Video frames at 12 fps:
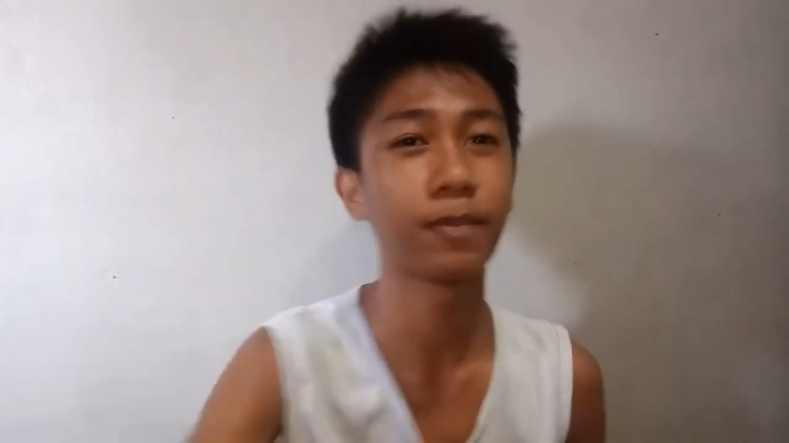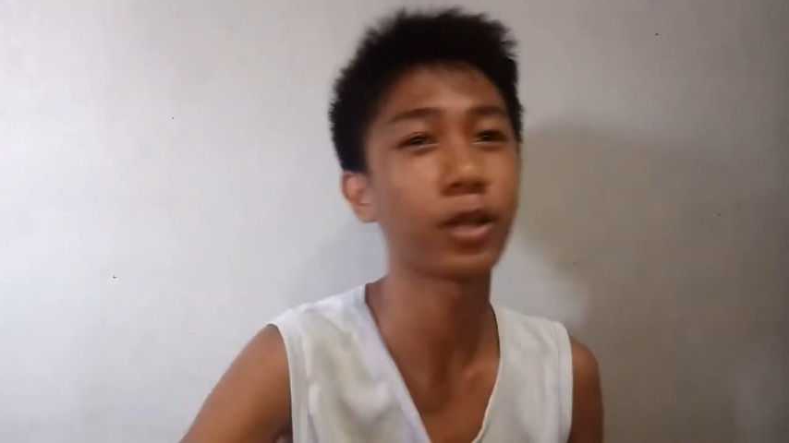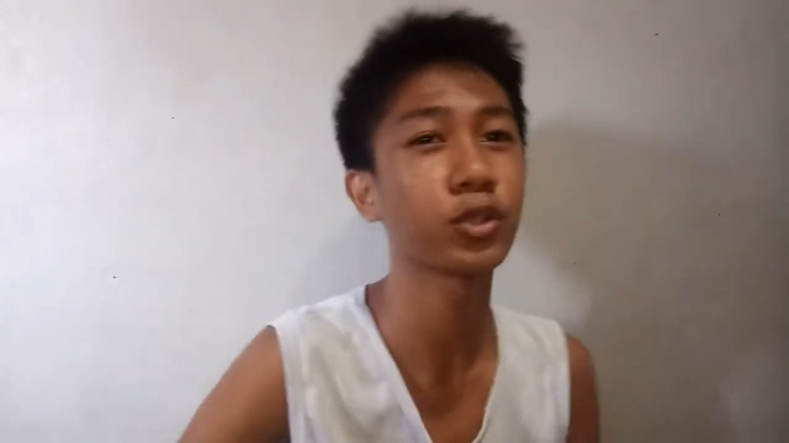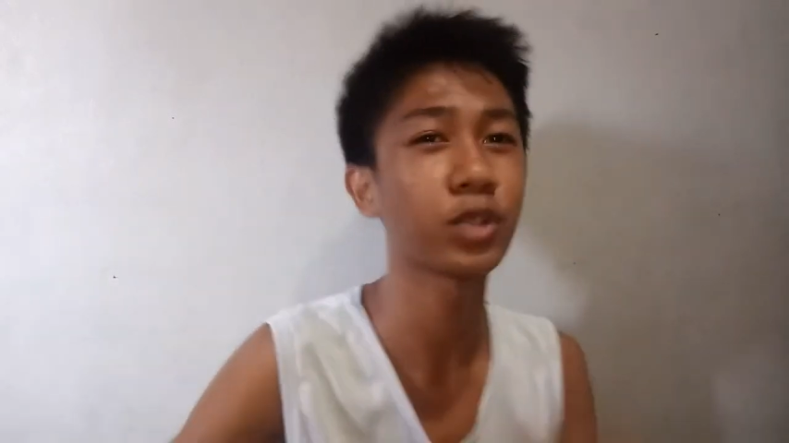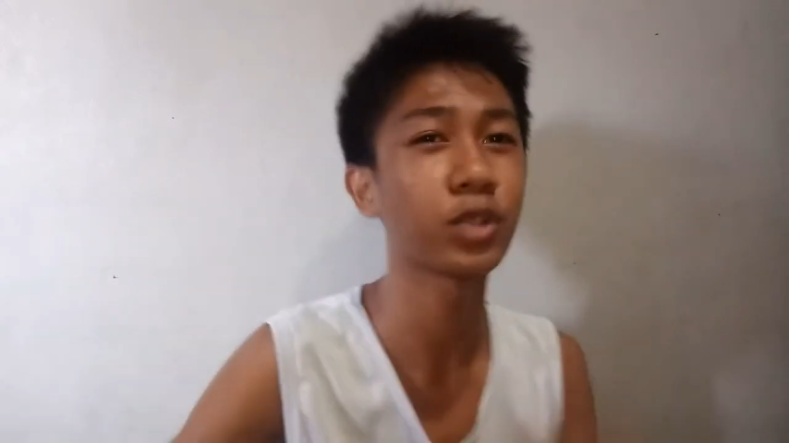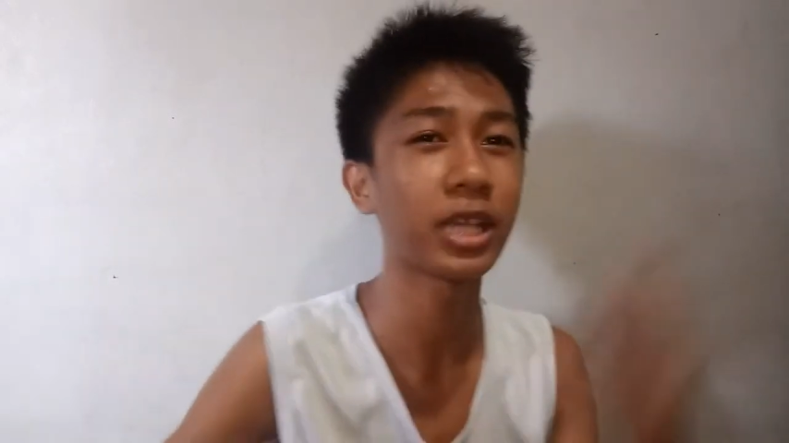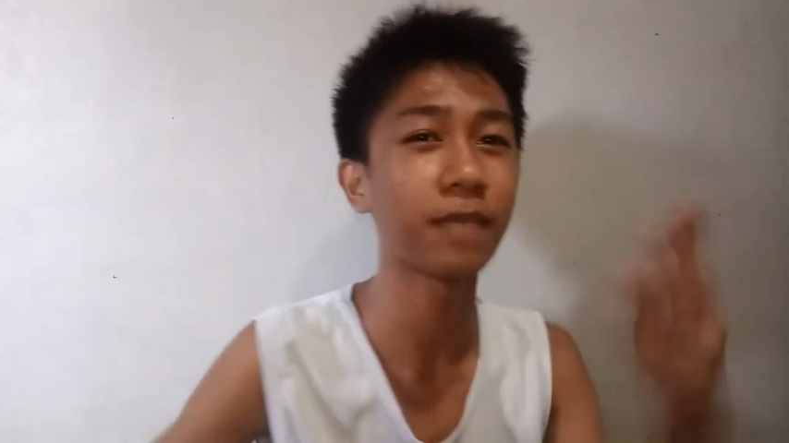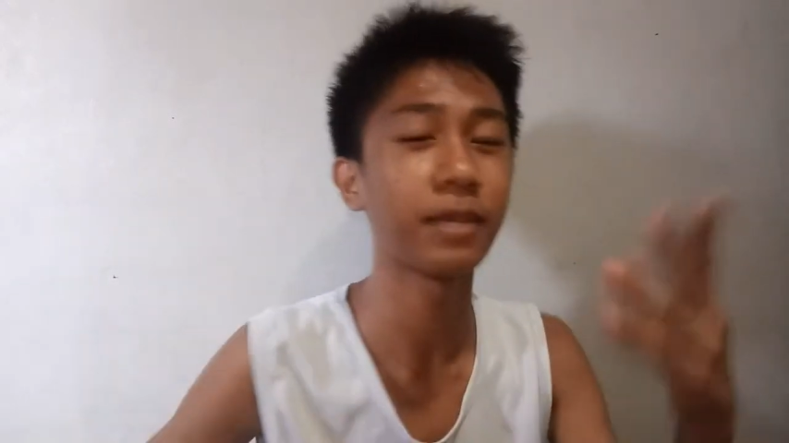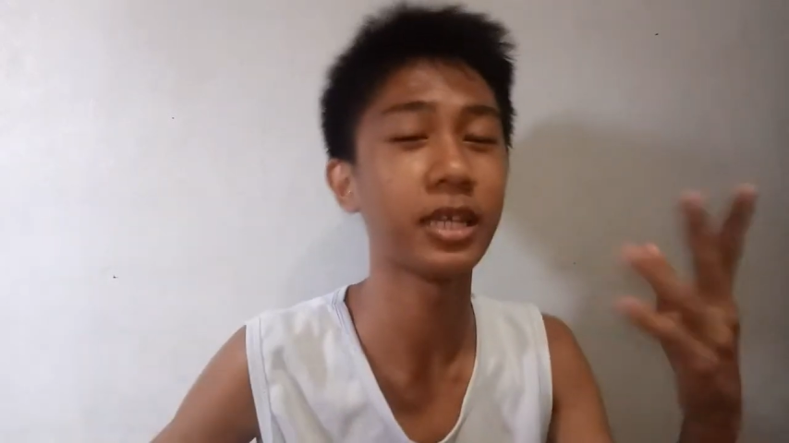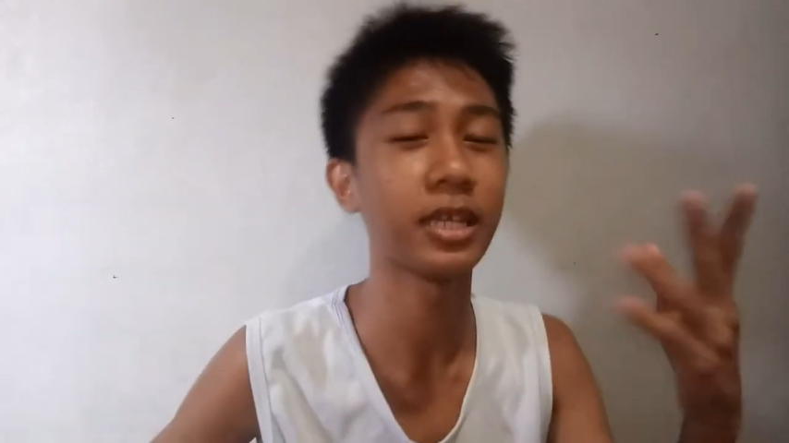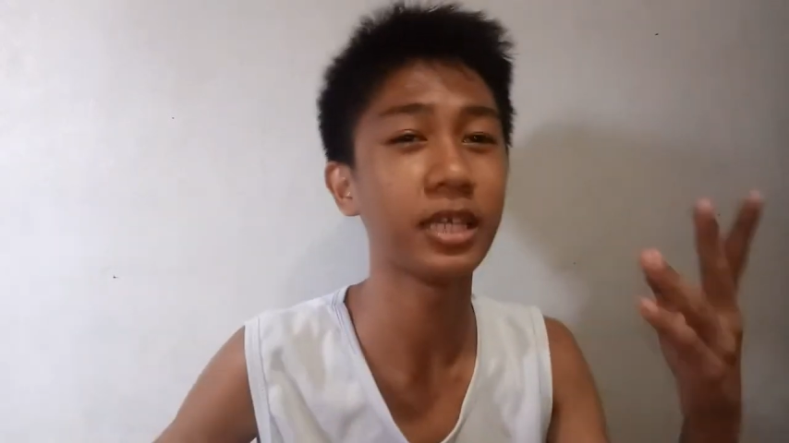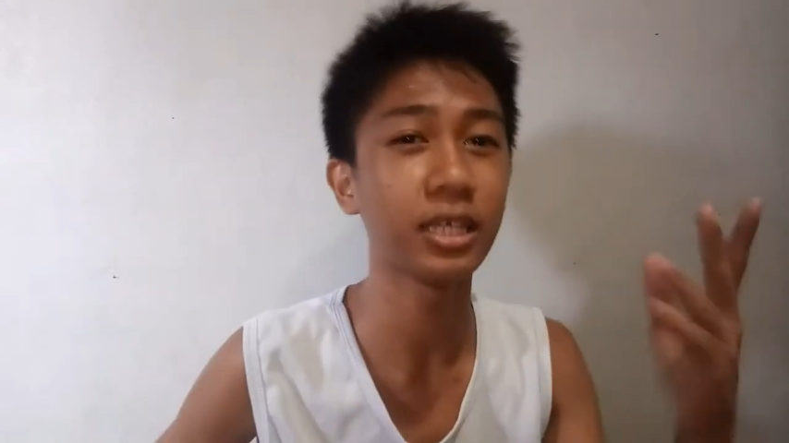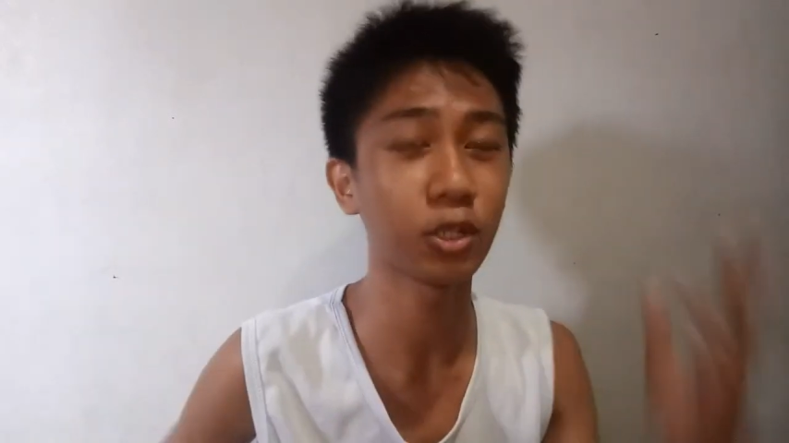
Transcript: Pero sure yan may